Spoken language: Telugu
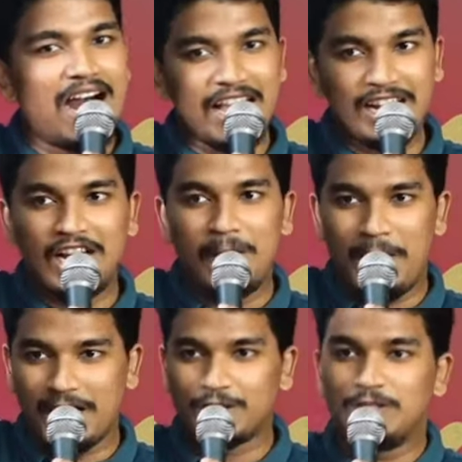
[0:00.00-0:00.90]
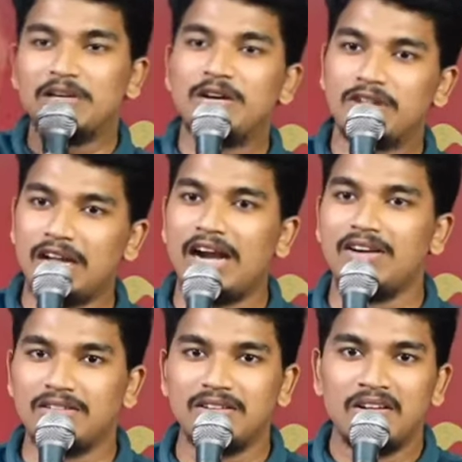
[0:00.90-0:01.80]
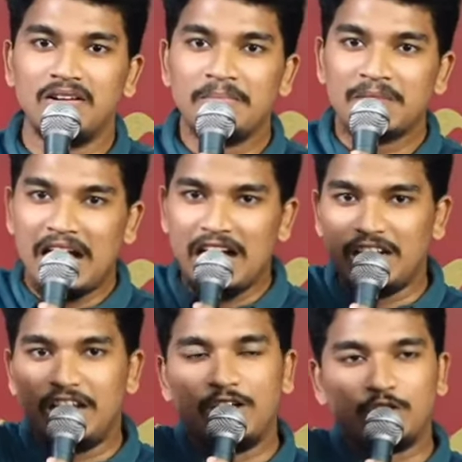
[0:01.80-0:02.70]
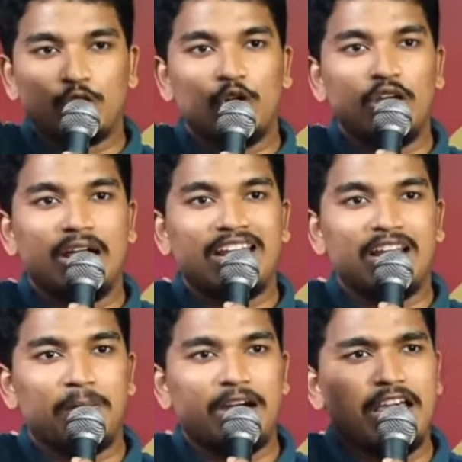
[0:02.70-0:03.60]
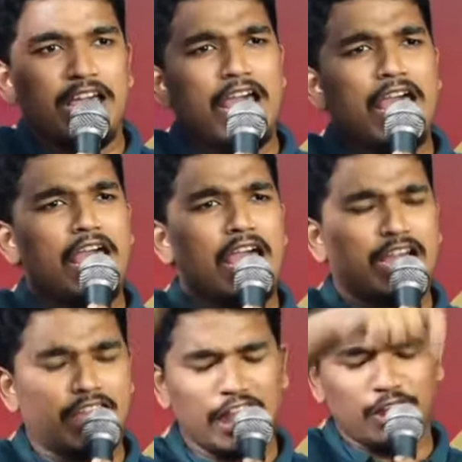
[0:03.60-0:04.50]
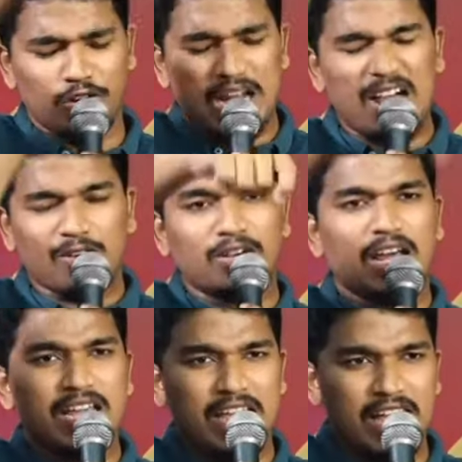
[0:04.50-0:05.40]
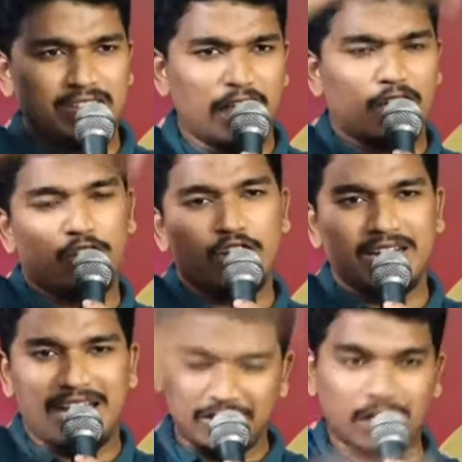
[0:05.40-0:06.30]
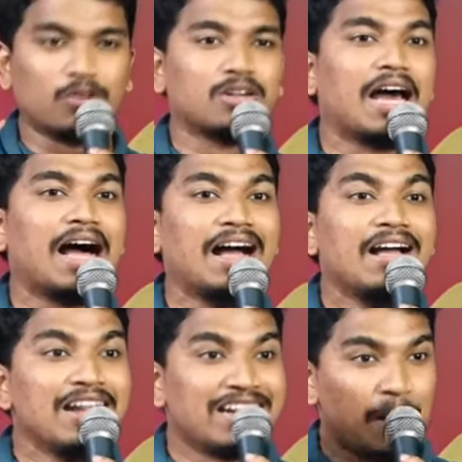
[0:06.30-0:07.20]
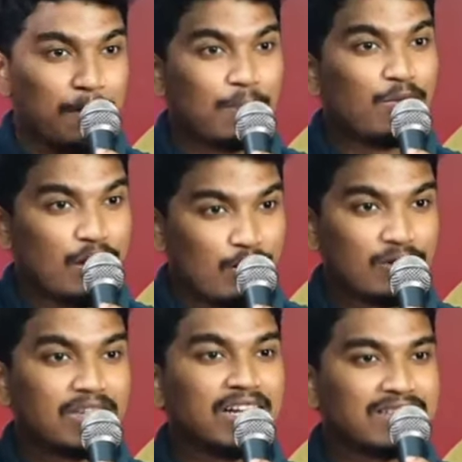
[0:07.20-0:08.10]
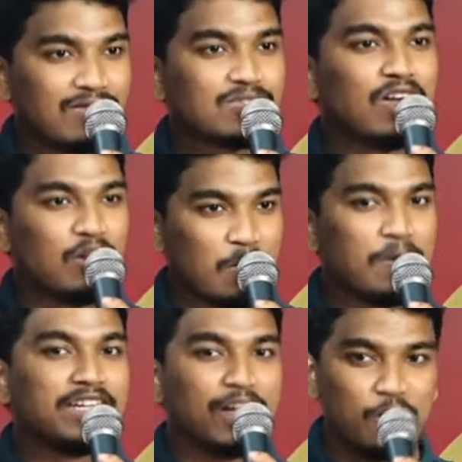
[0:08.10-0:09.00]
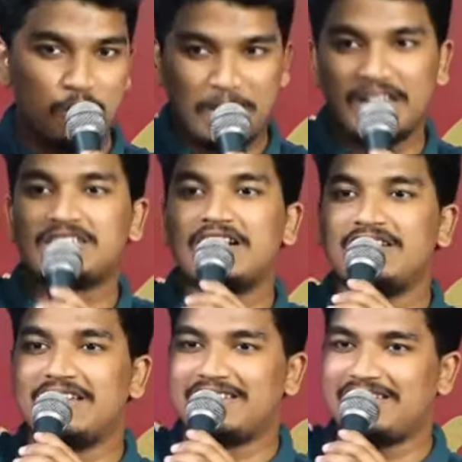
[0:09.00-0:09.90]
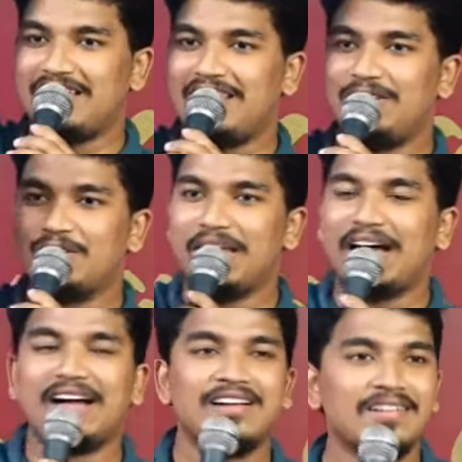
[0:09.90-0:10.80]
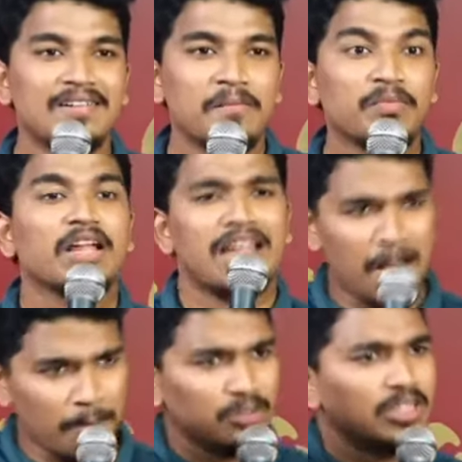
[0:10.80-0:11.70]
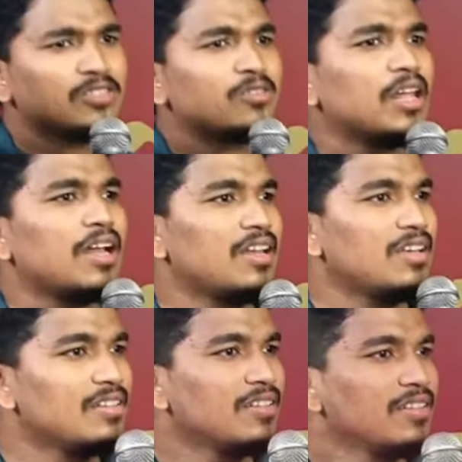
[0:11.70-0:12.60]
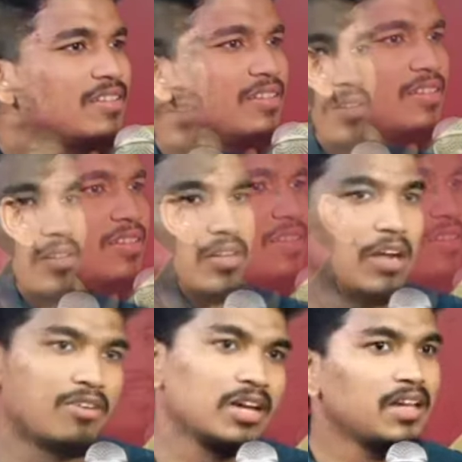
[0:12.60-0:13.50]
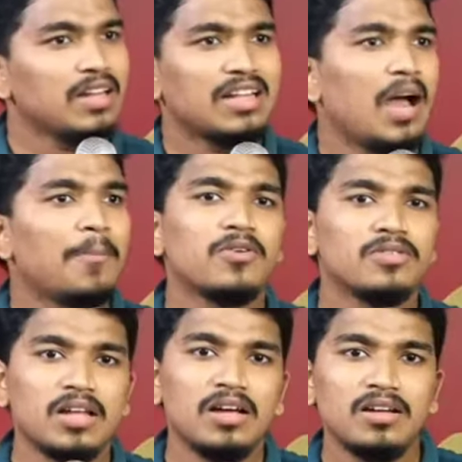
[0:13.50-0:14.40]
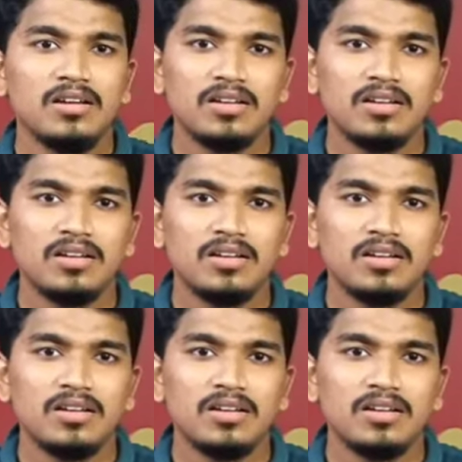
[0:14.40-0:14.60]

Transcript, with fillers: ఆయన నీ పక్షమున ఉన్నాడు ఆయన నీకు తోడుగా నిలబడి ఏ కీడు రాకుండా ఏ తెగులు నిన్ను అంటకుండా నా ప్రభు ఈ నూతన సంవత్సరం అడుగుపెట్టే కృపనిచ్చాడు నీకు హలో జ్ఞాపకం చేసుకోదాన్ని ఎవరికైనా జ్ఞాపకం ఉందా